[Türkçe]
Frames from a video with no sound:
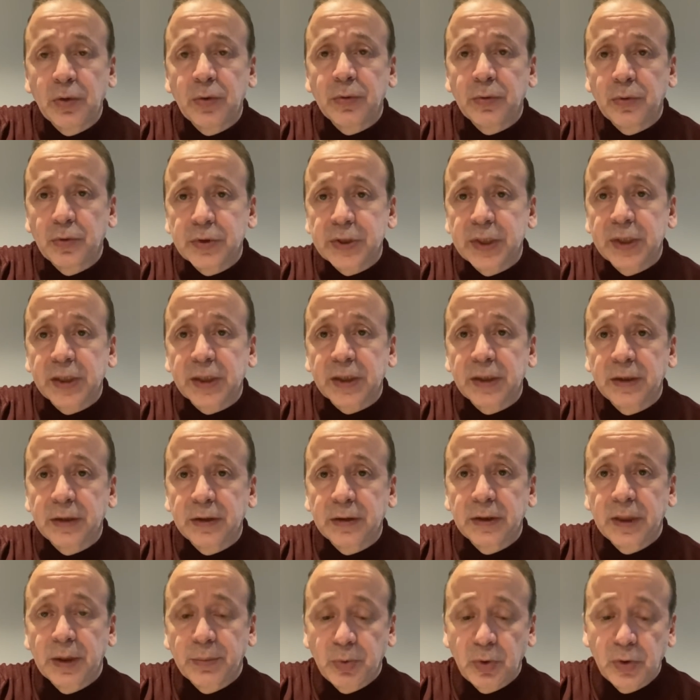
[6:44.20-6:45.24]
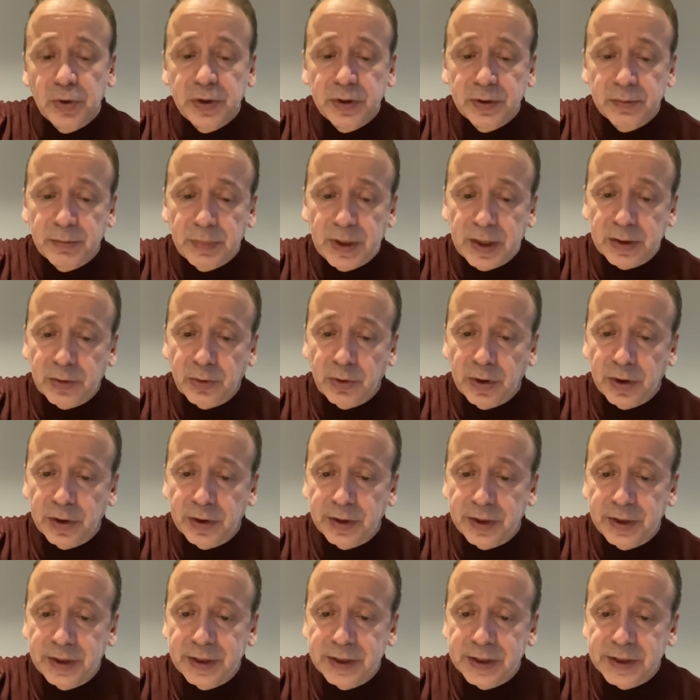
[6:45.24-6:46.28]
özellikle Napoli'nin Marco'ya
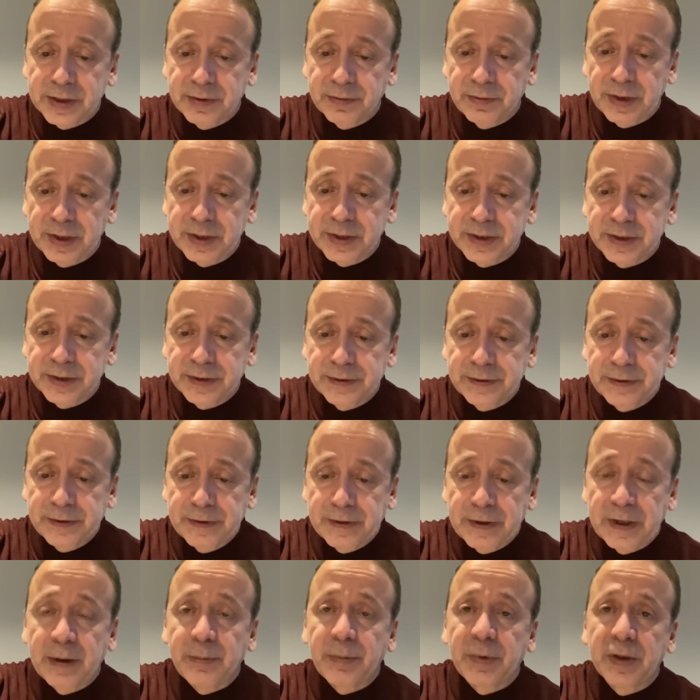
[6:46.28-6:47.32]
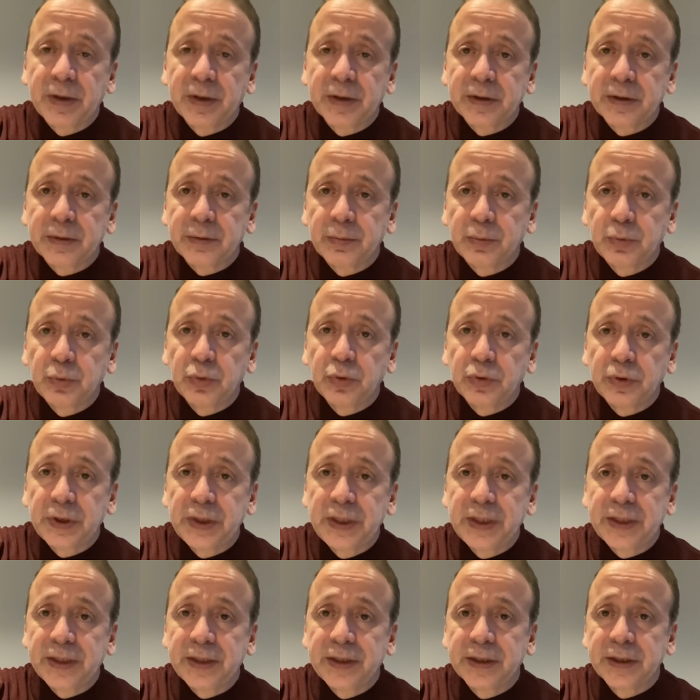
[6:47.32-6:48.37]
ilgisi var. Ama e, bu
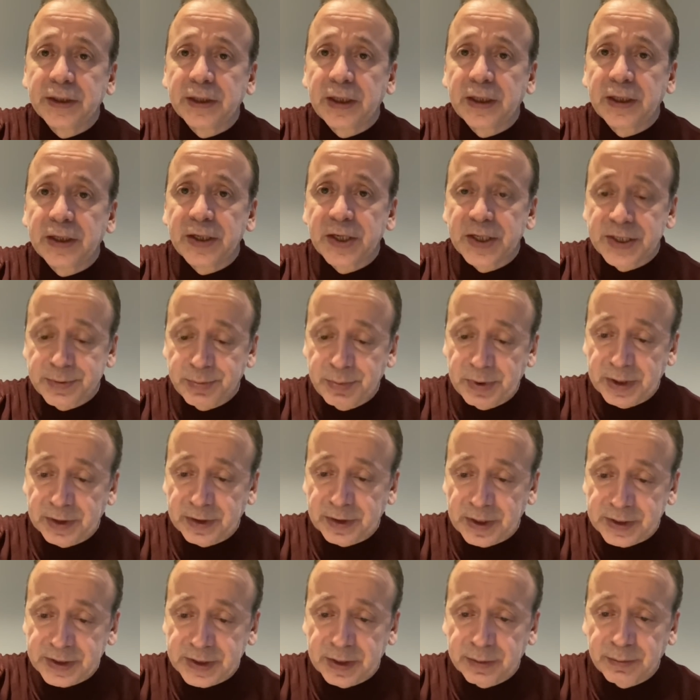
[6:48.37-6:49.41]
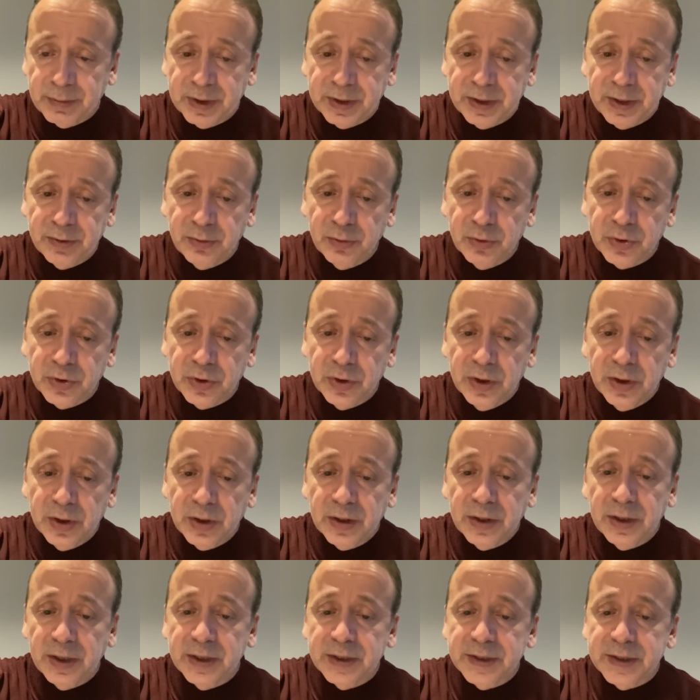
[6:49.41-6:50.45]
ilgi resmiyet kazanmadı henüz.
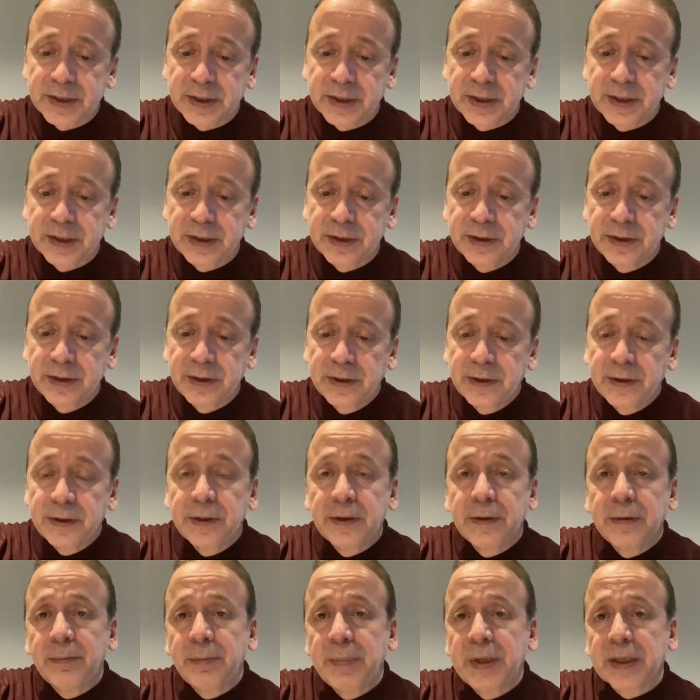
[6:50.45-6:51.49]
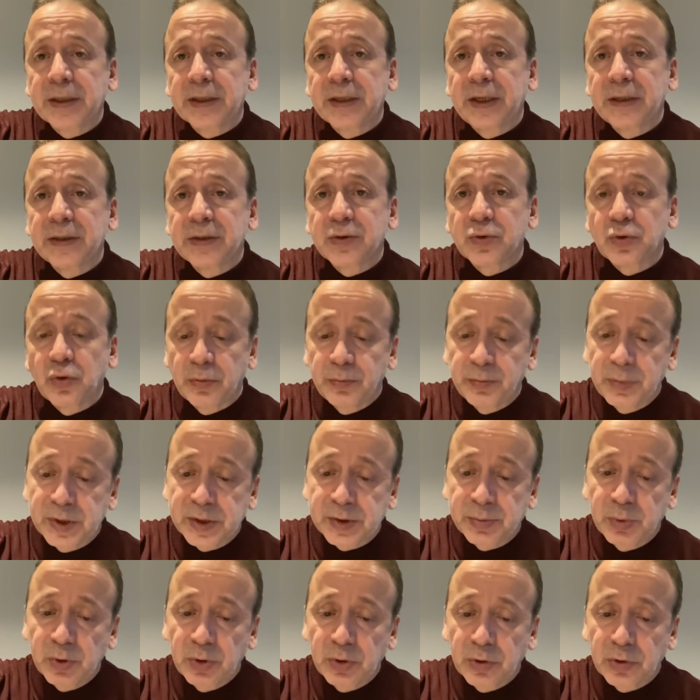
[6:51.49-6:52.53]
Galatasaray'ın beklentisi 15
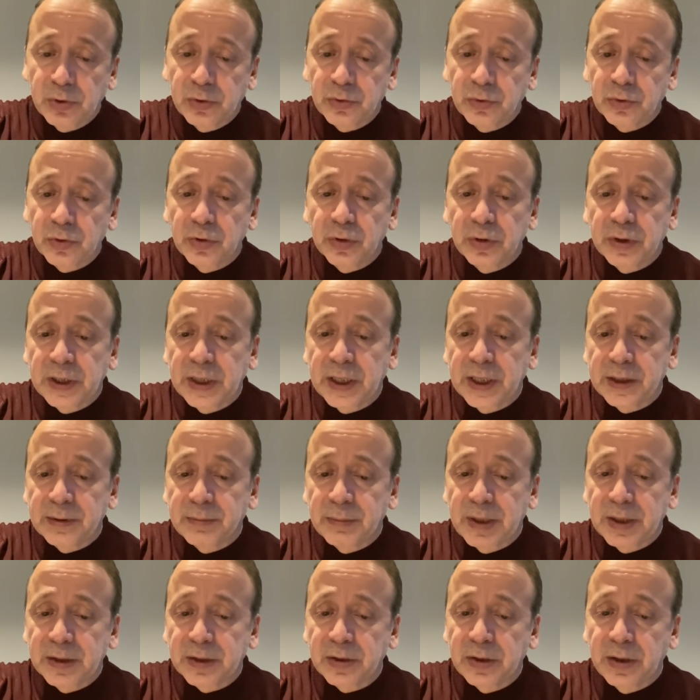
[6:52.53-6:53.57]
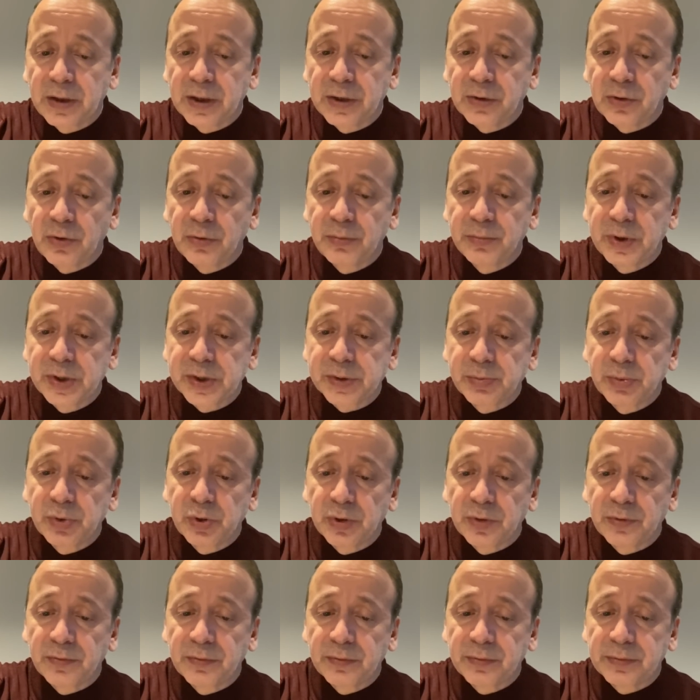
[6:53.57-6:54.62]
milyon euro. Eğer Markao'ya 15
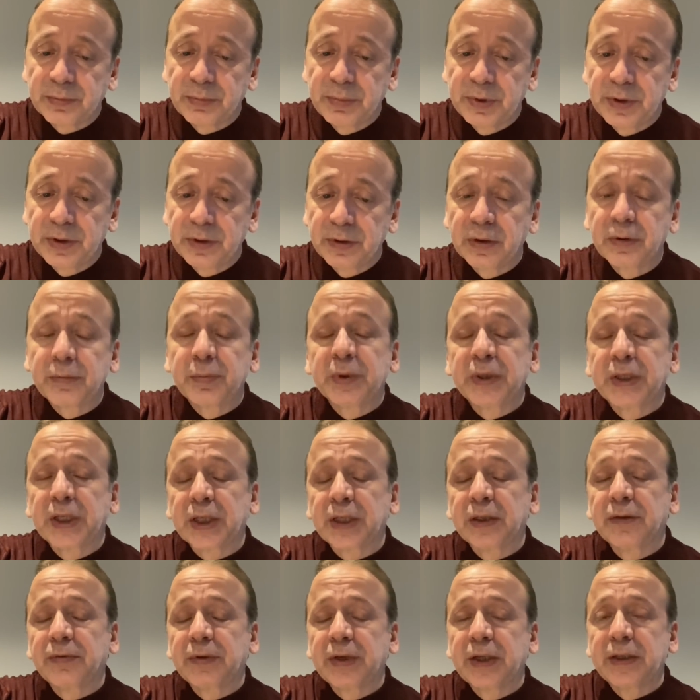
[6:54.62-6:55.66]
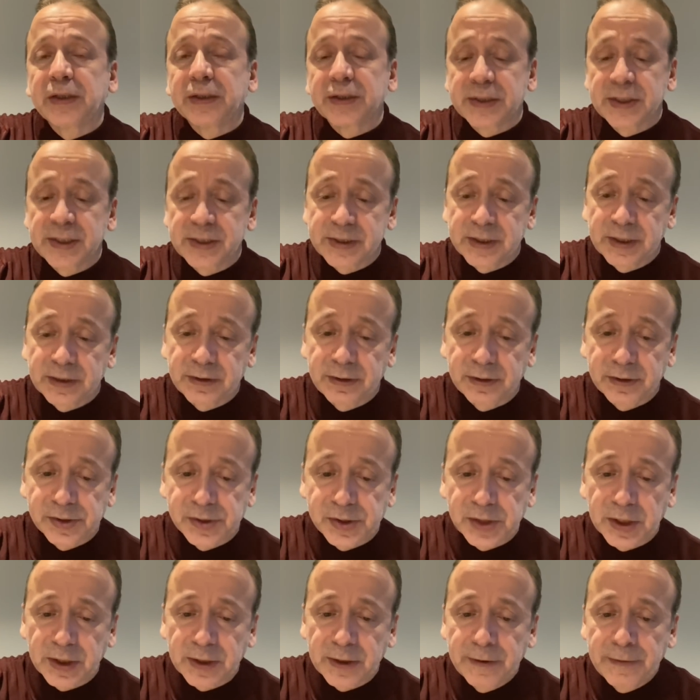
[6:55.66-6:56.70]
milyon binlik bir teklif gelirse
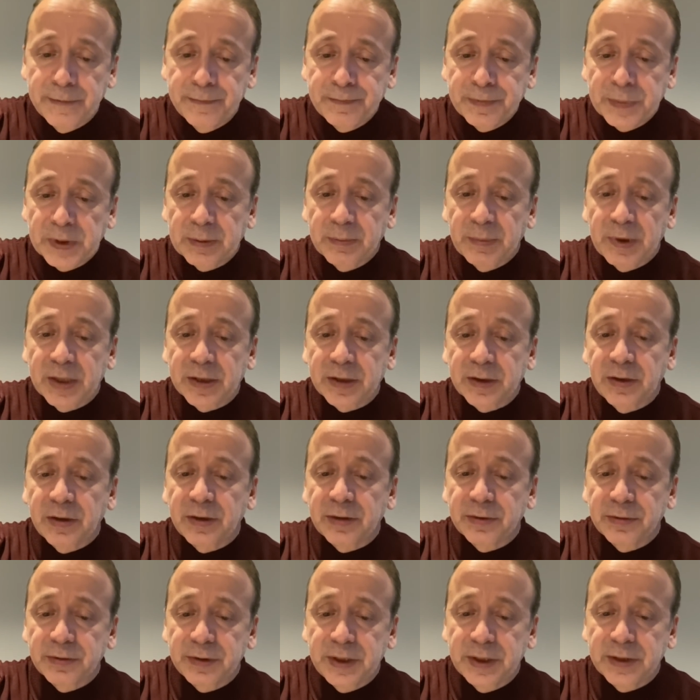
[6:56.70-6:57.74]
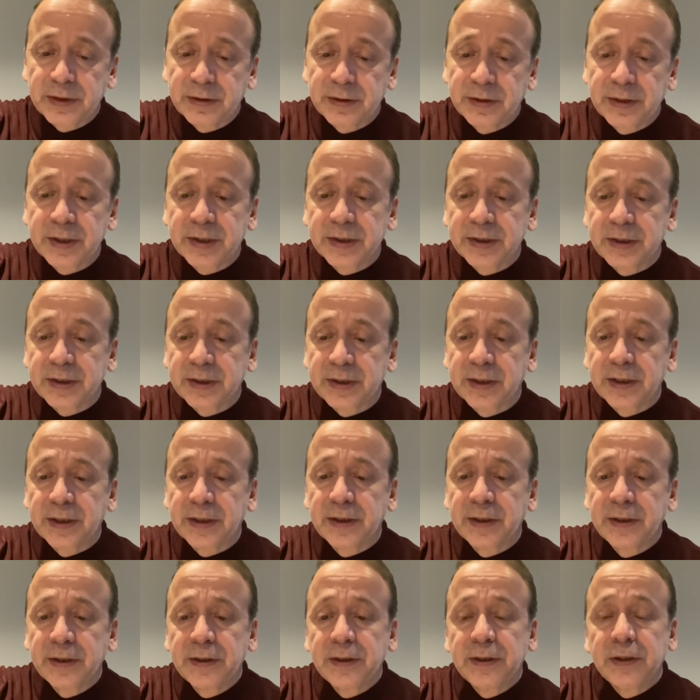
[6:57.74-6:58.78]
satılacak. markanın yerine de
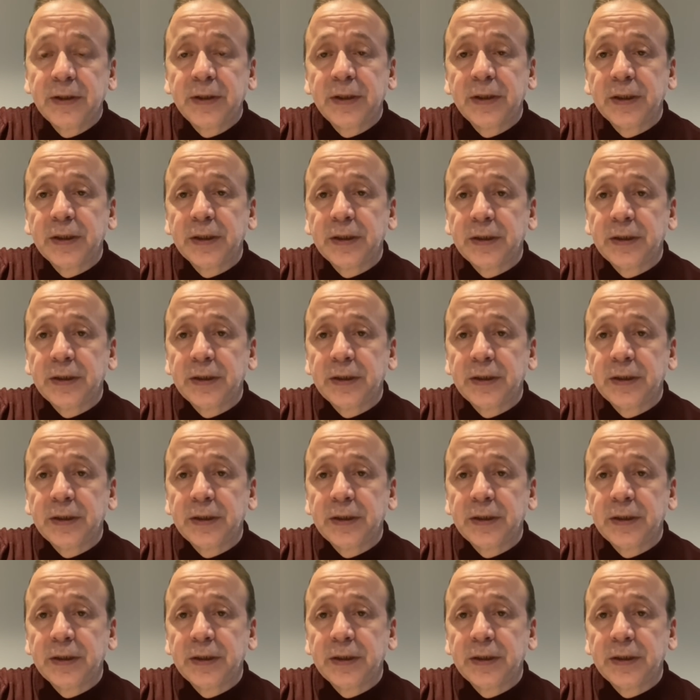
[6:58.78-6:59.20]
e,